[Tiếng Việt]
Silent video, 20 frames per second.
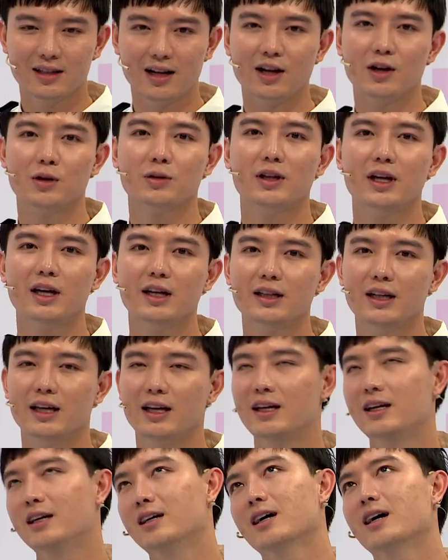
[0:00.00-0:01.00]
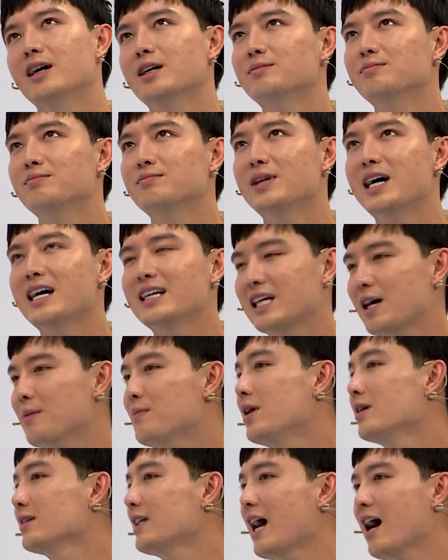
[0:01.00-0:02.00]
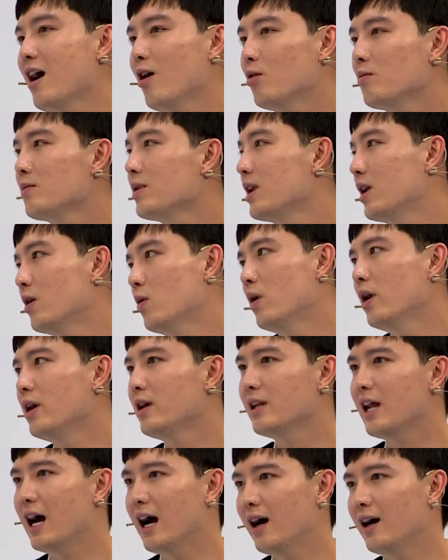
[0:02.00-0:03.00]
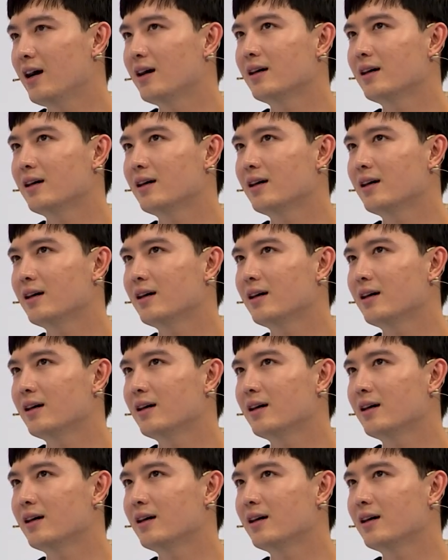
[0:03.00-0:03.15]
Lời đầu tiên thì anh cảm ơn Thảo cũng như là Huy đã